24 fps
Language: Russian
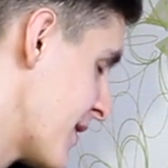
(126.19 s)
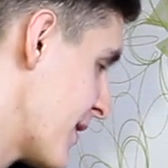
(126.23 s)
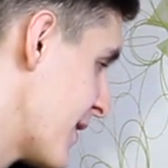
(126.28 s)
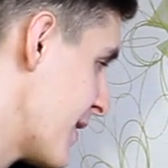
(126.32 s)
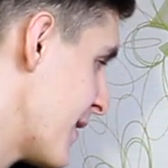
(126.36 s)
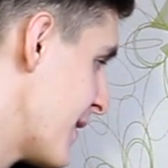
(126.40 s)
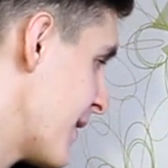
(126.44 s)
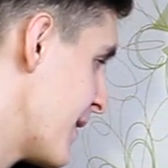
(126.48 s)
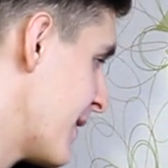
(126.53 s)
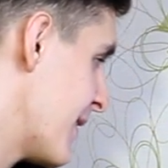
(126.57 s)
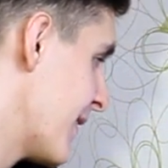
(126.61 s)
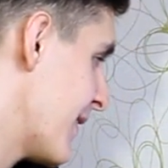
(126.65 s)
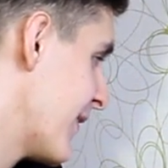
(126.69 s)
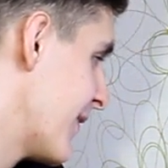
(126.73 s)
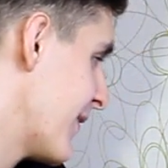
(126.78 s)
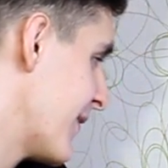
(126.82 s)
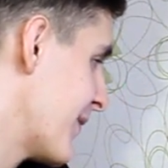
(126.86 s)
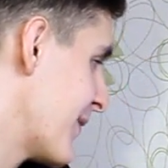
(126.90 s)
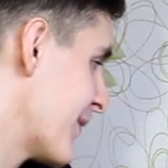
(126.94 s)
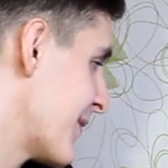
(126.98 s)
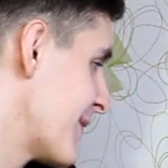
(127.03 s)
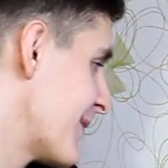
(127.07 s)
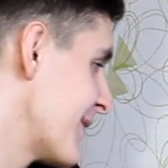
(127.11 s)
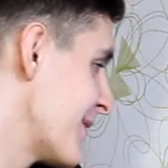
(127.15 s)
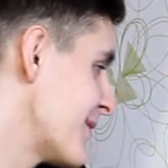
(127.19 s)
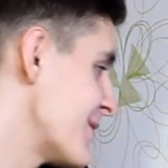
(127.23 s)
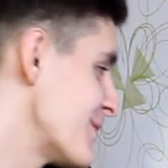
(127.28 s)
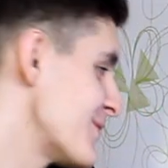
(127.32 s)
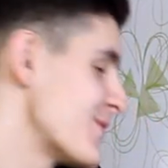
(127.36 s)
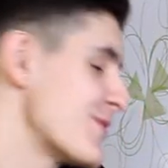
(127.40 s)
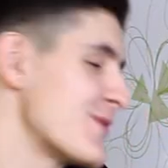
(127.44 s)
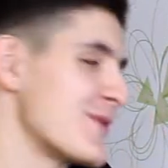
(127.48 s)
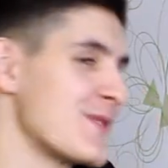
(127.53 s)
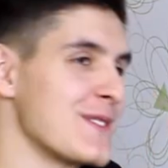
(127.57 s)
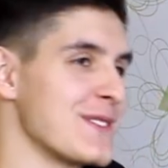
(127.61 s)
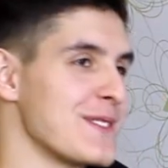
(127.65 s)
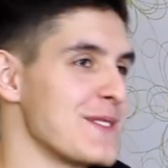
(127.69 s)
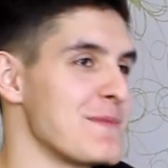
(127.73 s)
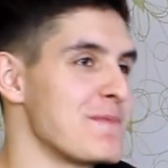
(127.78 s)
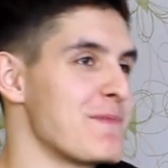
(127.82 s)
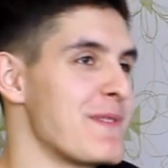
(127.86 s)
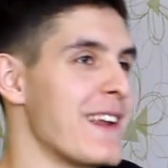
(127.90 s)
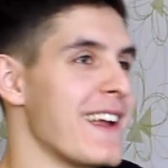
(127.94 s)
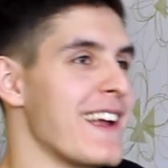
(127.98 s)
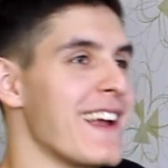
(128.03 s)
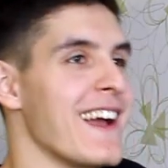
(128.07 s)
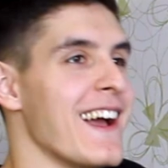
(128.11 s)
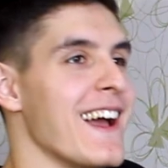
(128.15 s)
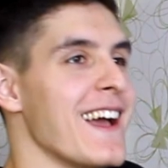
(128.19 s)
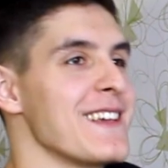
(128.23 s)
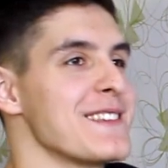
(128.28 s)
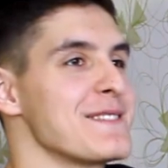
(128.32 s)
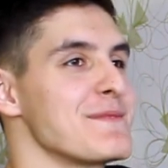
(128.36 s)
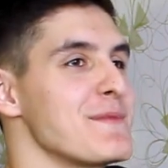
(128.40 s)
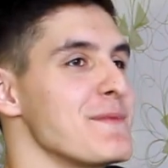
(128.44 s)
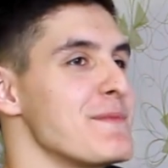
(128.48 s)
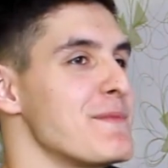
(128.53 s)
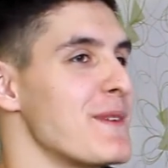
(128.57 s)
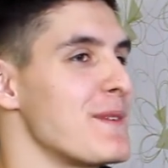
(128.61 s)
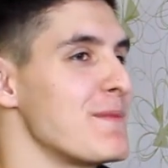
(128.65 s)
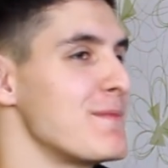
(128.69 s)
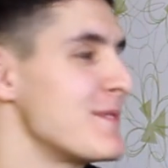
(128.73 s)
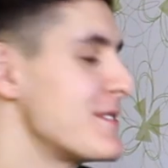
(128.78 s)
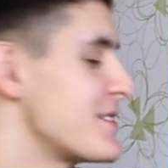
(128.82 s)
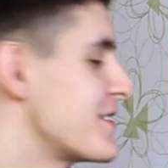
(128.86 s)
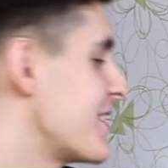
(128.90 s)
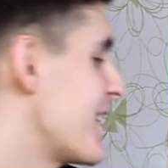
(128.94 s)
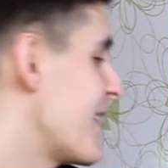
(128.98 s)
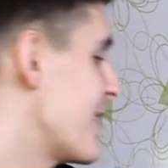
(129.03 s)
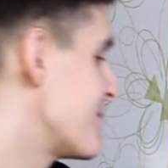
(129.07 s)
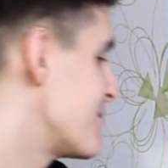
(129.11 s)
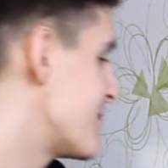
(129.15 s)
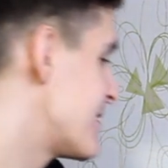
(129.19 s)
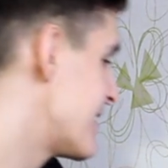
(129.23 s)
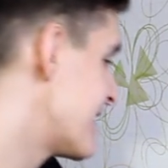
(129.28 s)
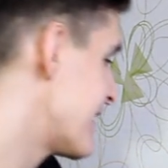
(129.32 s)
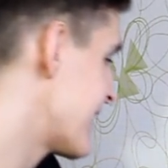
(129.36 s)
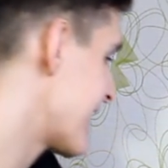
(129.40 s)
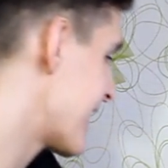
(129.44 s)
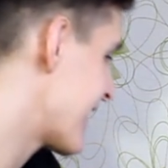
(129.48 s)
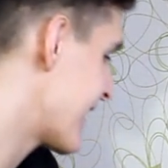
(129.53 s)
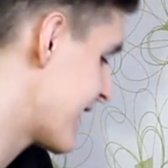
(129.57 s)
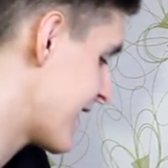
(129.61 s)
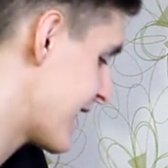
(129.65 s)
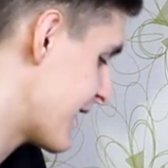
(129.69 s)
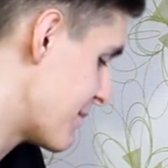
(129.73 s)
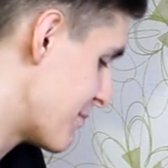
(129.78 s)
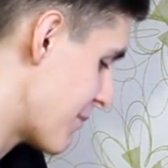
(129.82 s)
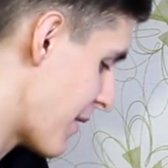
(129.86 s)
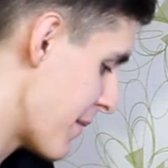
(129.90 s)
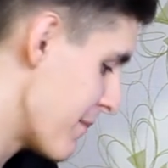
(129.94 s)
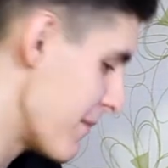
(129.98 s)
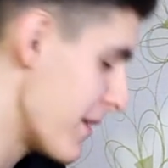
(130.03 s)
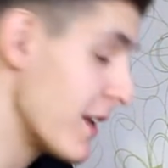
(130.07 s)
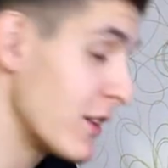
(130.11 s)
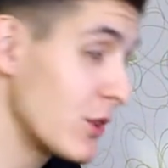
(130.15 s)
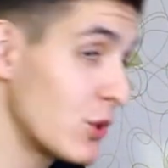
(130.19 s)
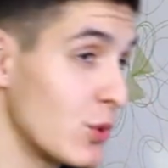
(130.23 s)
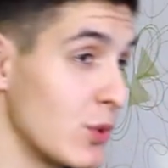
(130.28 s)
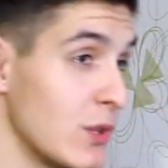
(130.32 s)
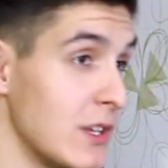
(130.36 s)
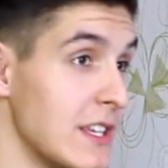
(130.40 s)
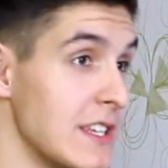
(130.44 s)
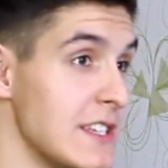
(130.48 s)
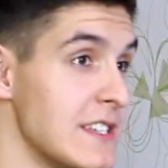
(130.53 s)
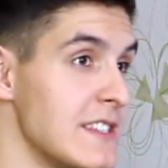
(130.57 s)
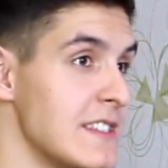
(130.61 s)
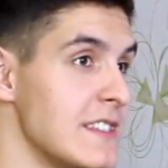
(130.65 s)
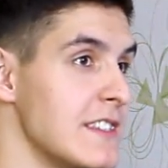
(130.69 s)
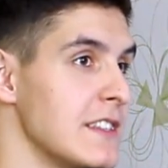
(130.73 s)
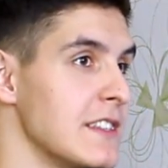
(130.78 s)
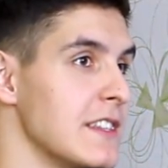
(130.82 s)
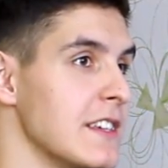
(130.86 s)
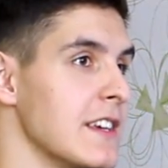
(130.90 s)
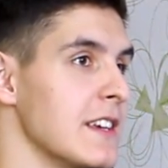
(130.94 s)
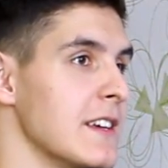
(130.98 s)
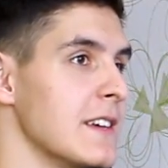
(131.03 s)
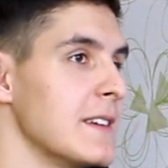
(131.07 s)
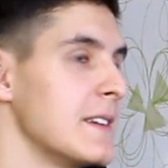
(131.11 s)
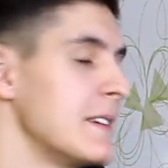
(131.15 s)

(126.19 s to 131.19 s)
Уже военно напрягаются. Уже напрягаясь, мы приближаемся к моменту истины.